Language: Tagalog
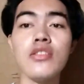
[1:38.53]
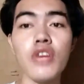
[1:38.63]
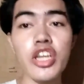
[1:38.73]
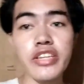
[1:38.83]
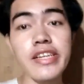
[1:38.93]

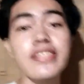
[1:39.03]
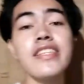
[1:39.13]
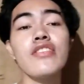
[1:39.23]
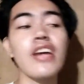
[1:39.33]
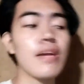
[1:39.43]
So, ngayon guys,
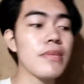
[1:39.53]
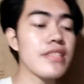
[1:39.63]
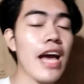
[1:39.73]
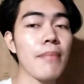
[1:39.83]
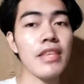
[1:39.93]
nandito na
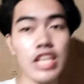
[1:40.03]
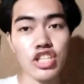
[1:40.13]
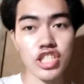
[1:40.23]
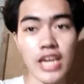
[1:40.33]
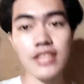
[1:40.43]
kami sa aming
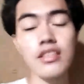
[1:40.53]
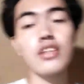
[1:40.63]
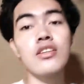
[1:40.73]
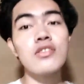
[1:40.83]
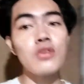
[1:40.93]
kitchen.
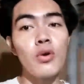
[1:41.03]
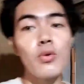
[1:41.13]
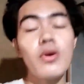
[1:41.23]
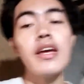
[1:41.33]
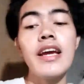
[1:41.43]

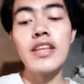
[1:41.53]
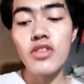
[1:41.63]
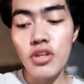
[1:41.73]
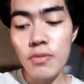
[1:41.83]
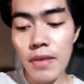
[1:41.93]
So,
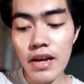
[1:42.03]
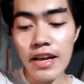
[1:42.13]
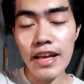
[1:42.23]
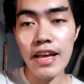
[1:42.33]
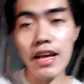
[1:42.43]
ito yung
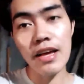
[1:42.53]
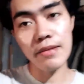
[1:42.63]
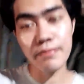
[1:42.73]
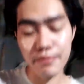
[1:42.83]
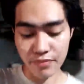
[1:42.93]
mga,
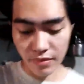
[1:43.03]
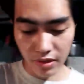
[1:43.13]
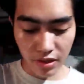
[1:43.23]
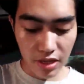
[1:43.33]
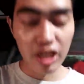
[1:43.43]
um,
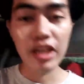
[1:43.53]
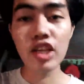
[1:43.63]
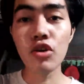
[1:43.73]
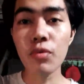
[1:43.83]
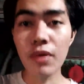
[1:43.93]

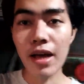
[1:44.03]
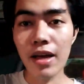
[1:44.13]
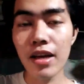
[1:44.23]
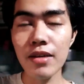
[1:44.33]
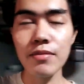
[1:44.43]
yung,
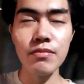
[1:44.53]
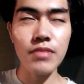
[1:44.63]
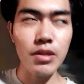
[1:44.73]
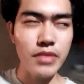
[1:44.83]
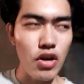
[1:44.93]
um,
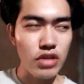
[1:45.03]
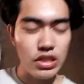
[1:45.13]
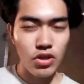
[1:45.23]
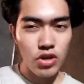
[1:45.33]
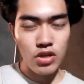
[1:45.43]
ano tawag
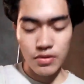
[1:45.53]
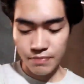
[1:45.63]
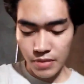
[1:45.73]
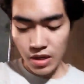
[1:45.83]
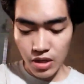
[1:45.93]
dito?
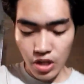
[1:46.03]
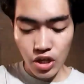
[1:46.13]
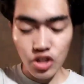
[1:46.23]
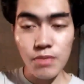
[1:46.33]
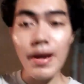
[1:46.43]

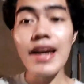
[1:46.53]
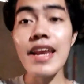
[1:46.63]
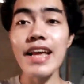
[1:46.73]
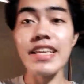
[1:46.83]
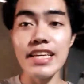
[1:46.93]
Yung
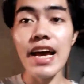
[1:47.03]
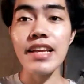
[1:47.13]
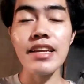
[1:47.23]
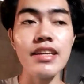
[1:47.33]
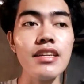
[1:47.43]
mga
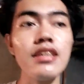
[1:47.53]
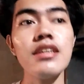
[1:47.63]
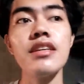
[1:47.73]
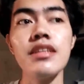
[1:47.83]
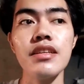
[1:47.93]
lalagyan
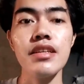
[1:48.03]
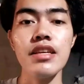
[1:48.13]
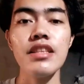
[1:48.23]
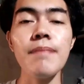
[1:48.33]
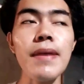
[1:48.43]

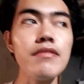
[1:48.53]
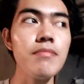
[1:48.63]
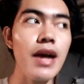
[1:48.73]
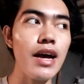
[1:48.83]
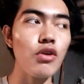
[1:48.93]
na
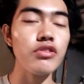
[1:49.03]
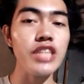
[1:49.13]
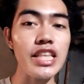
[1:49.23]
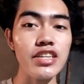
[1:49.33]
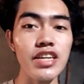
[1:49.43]
parang mga
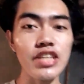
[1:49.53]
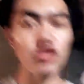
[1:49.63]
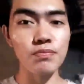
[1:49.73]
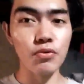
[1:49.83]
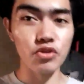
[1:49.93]
container,
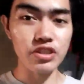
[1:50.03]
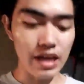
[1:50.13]
ganito po